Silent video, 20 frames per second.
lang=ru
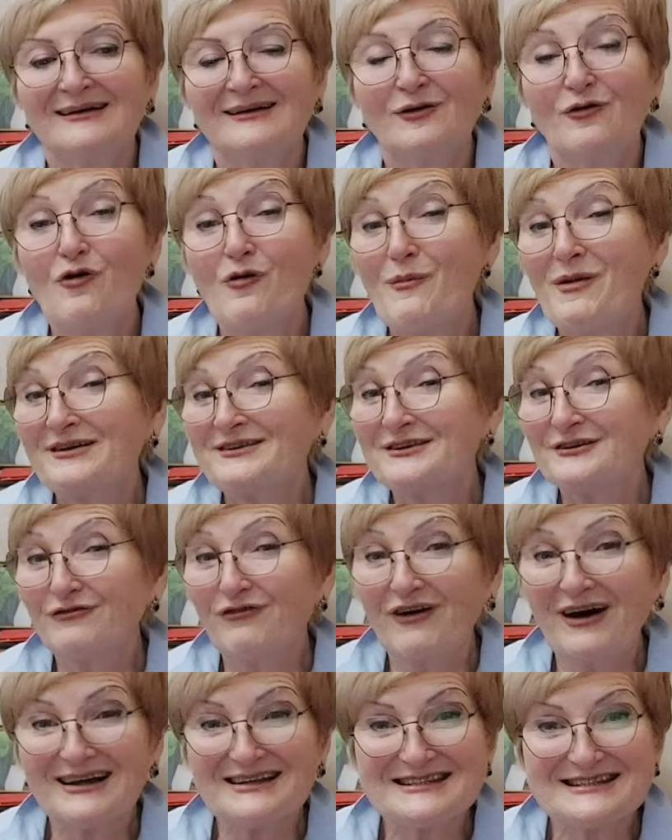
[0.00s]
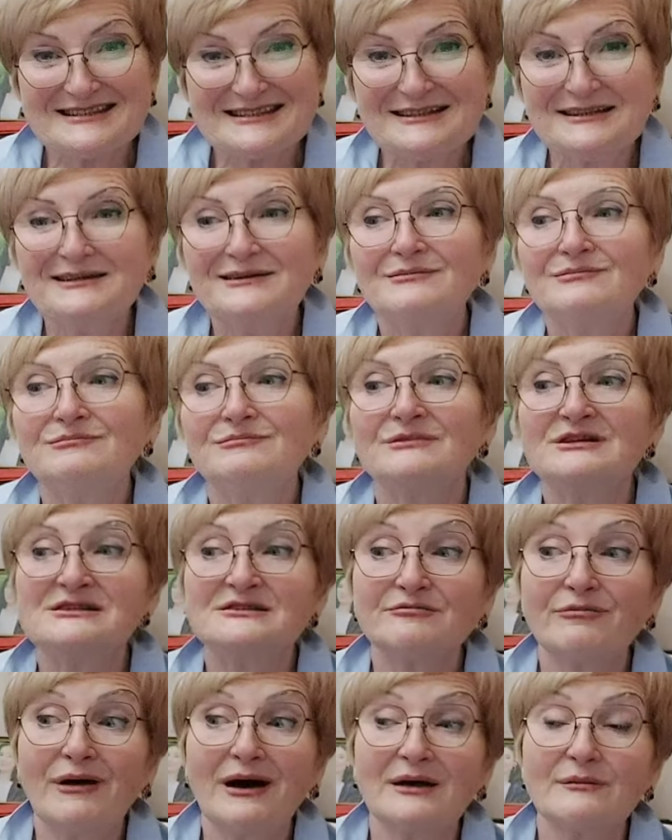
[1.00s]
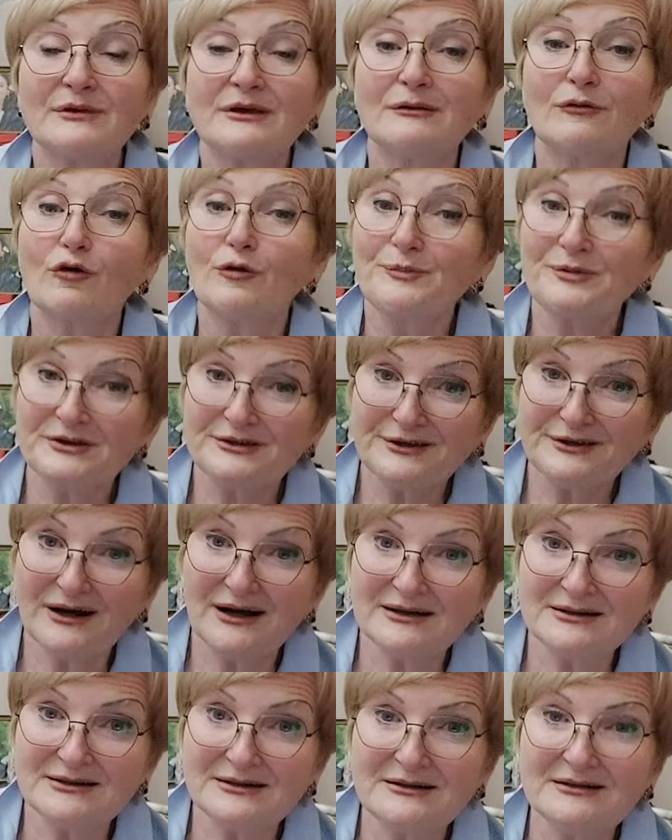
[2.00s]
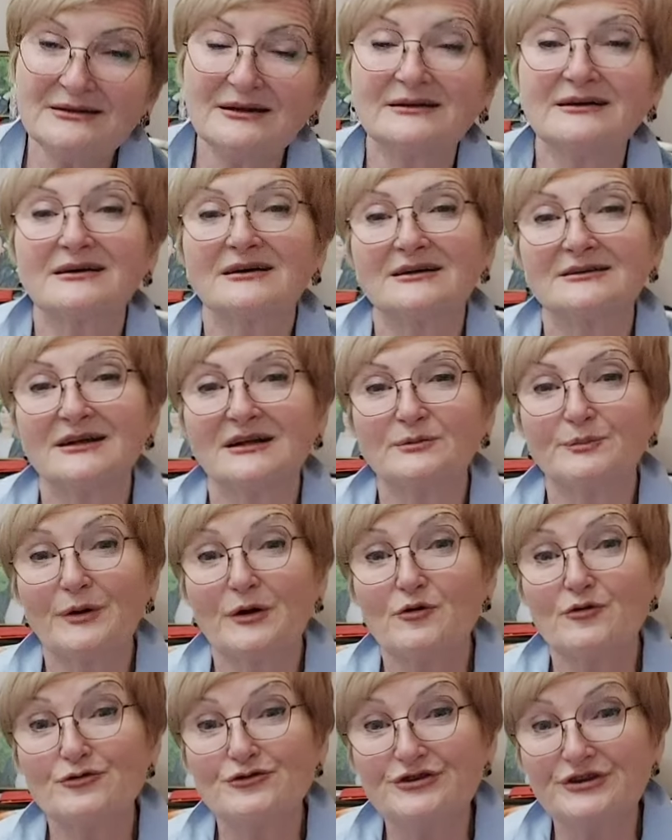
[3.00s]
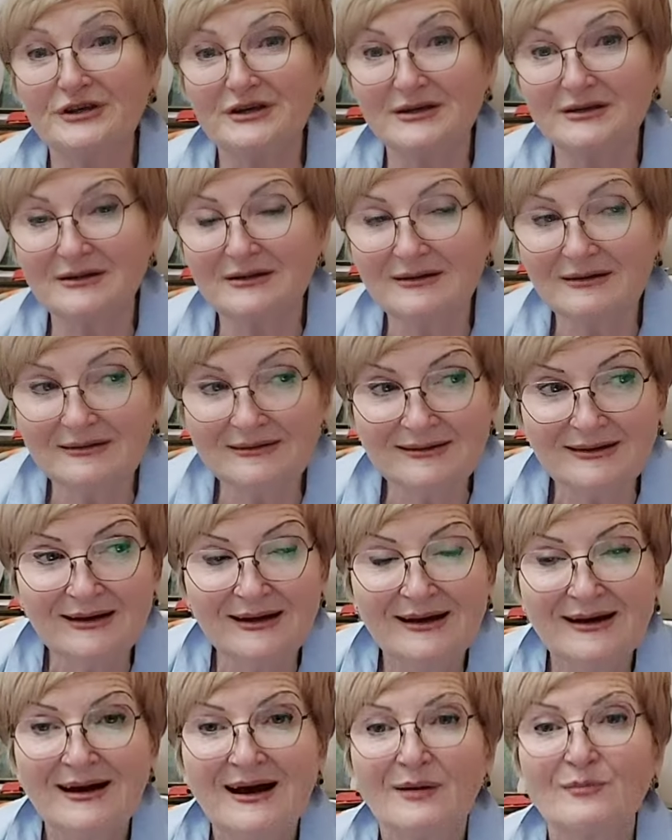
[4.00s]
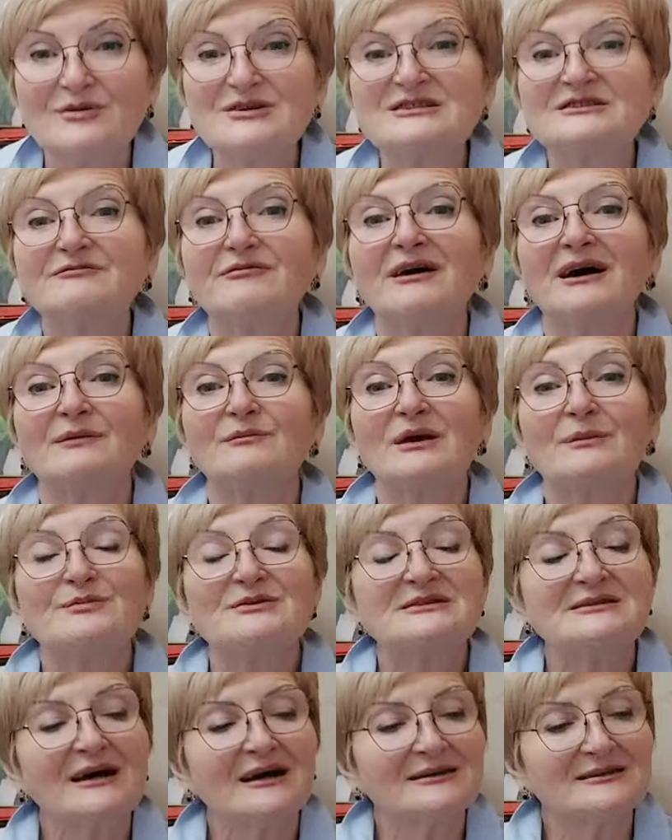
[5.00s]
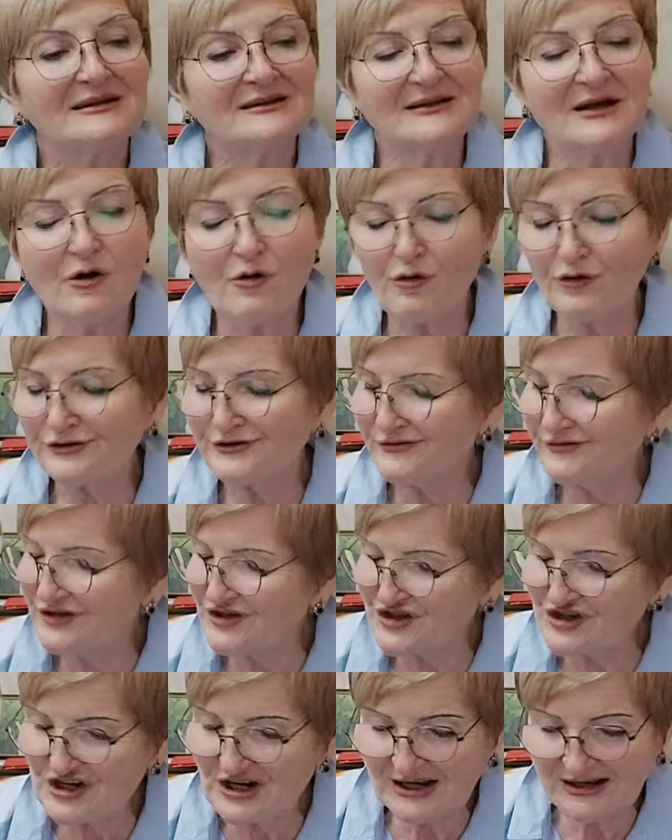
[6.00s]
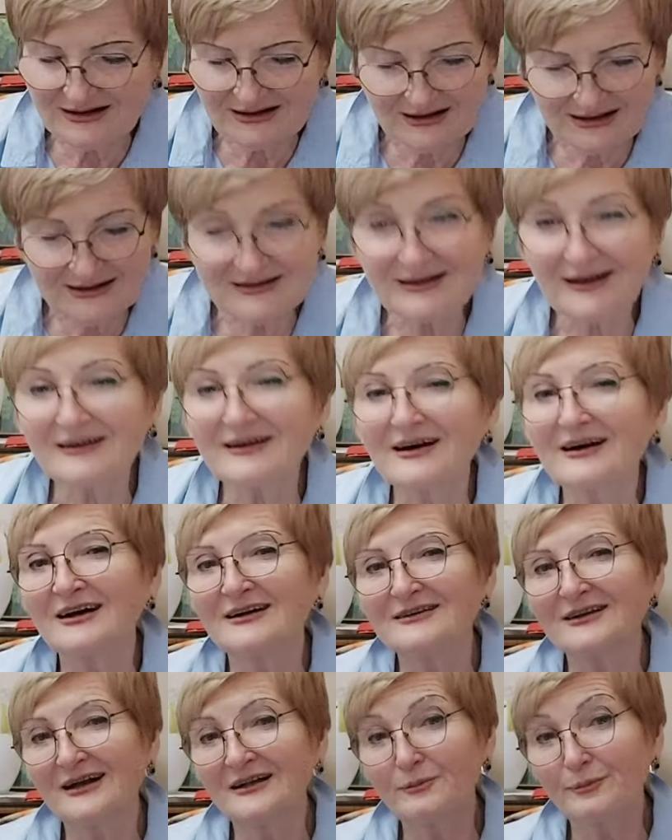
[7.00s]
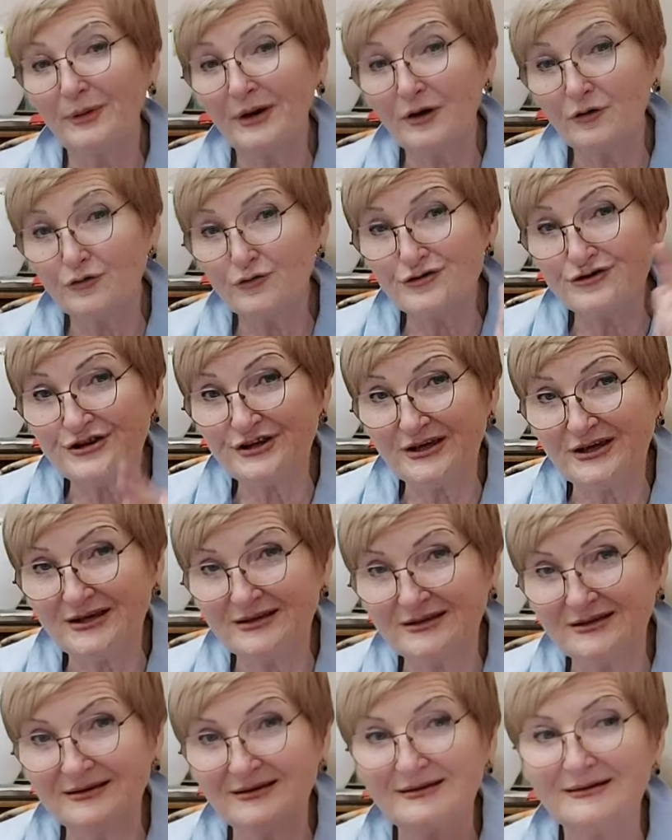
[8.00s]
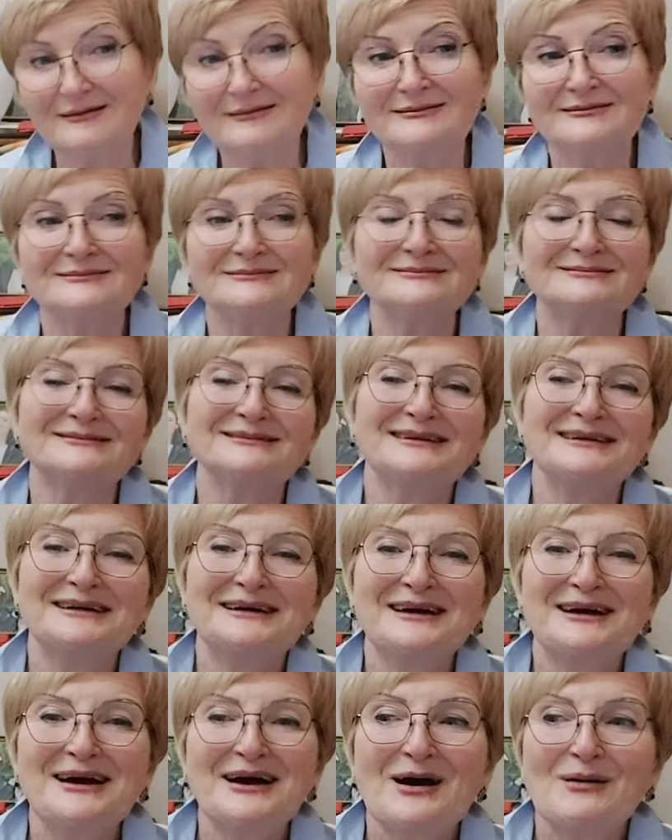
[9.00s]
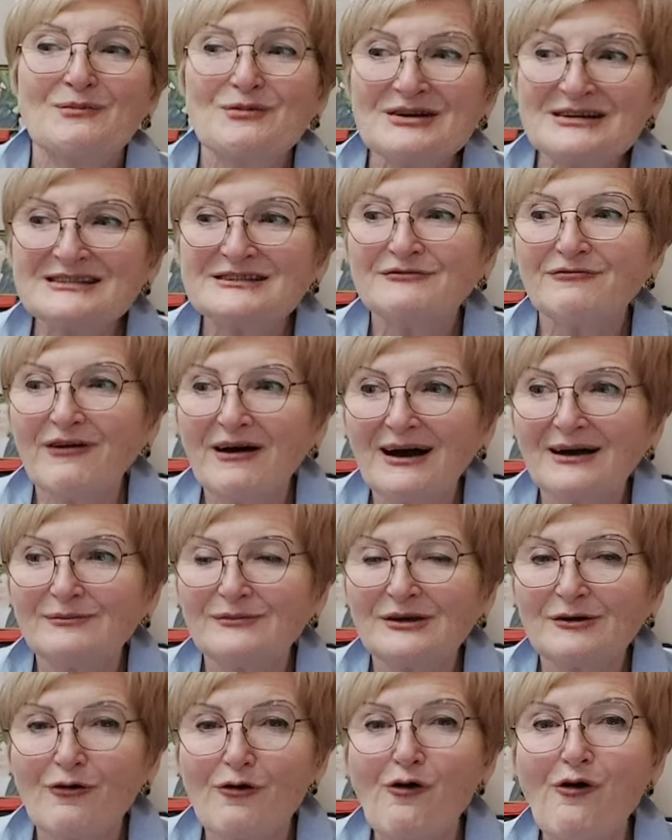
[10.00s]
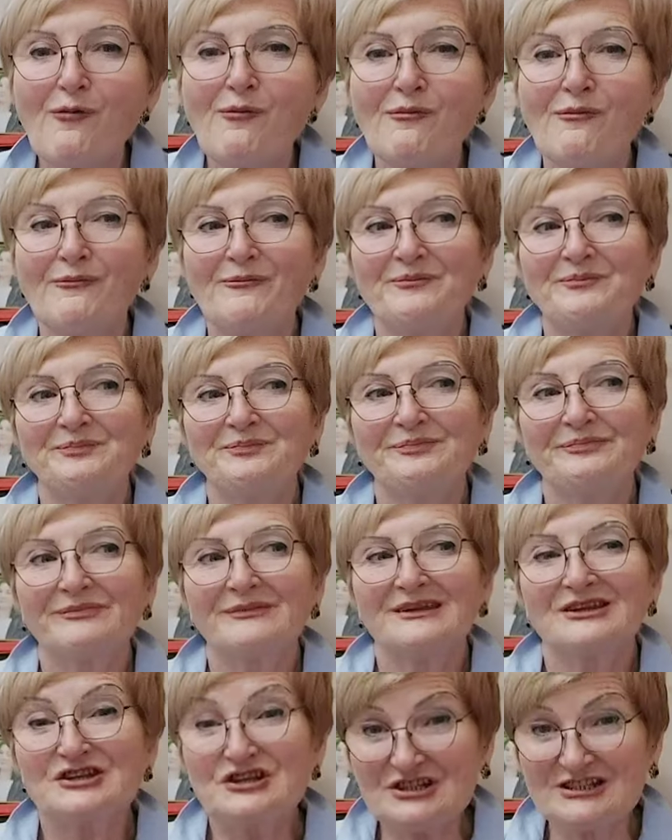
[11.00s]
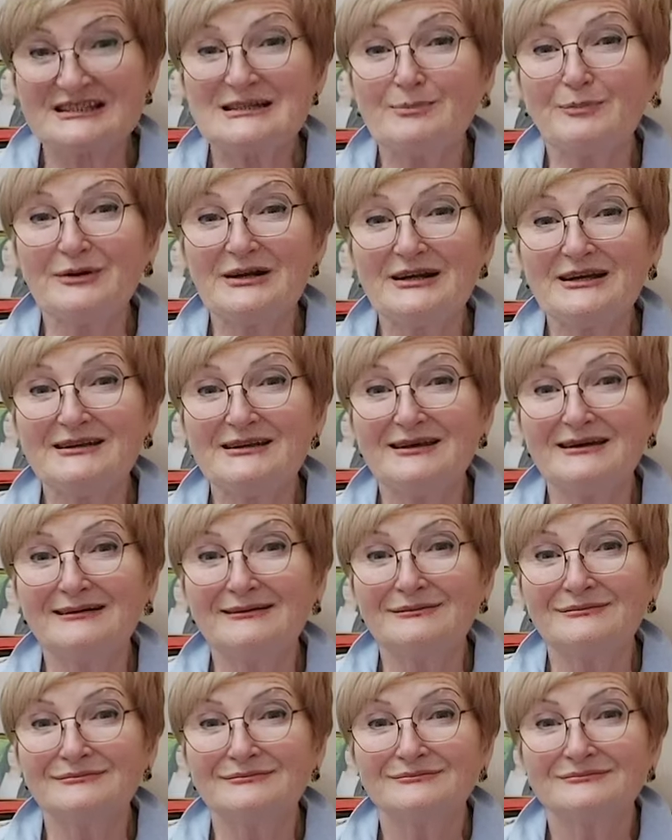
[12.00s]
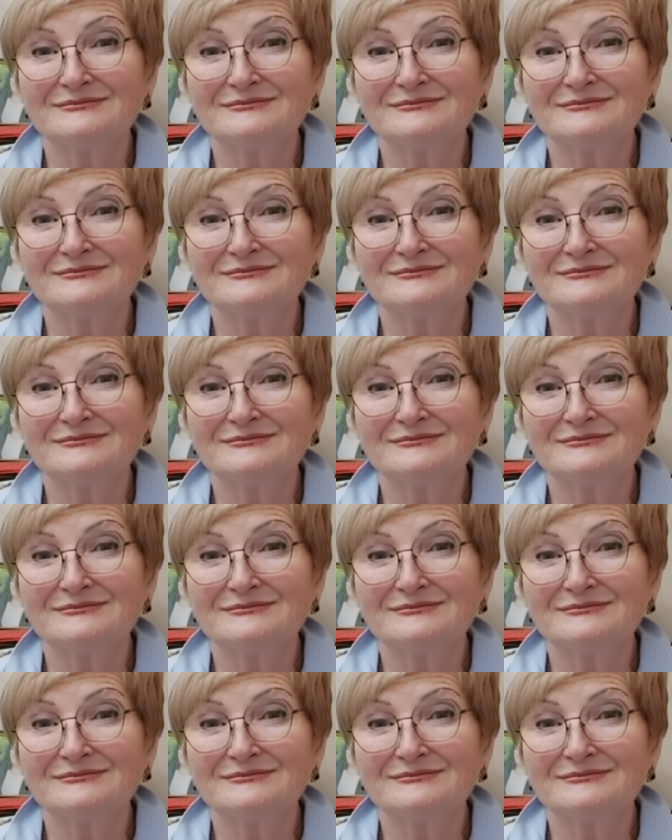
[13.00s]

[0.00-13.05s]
о мотивации, мы с вами о питании, так как канал похудения. Мы с вами обязательно о движении, так как канал похудения – мы с вами о дисциплине.